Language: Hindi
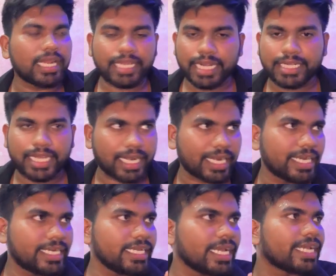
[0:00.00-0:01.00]
गेट कर रहे
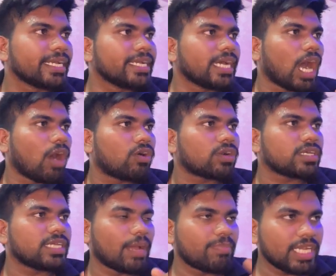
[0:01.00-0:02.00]
हैं ठीक है और
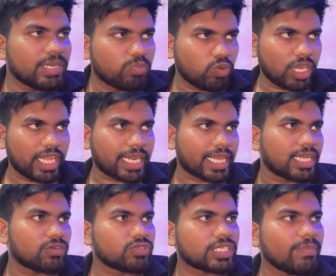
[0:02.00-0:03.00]
यहाँ पर इनपुट ले रहे
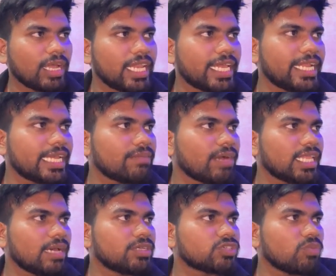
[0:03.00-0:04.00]
हैं उसके बाद लेने के बाद
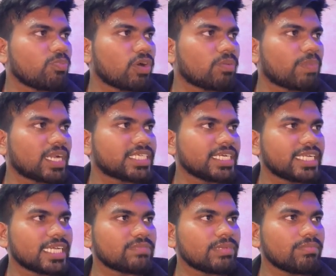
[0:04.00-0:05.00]
हम इसको
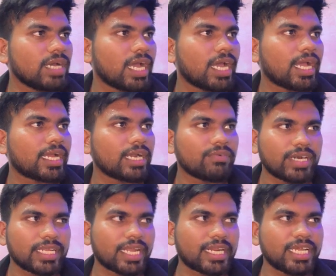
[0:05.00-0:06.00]
परसेंटेज में
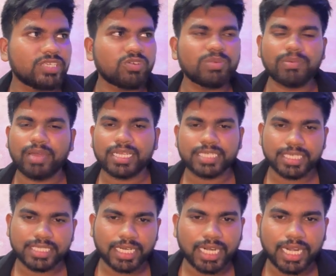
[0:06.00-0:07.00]
कन्वर्ट कर रहे हैं जो भी हमारा
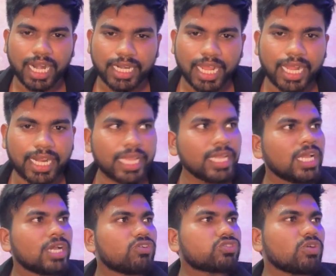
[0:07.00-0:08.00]
सेंसर का डाटा आ रहा
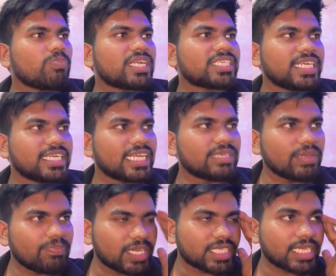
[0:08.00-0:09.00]
है उसको परसेंटेज
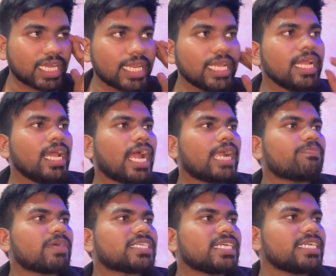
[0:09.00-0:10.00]
में फेस कर रहे हैं एंड
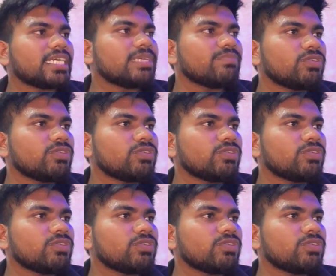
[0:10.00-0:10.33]
परसेंटेज में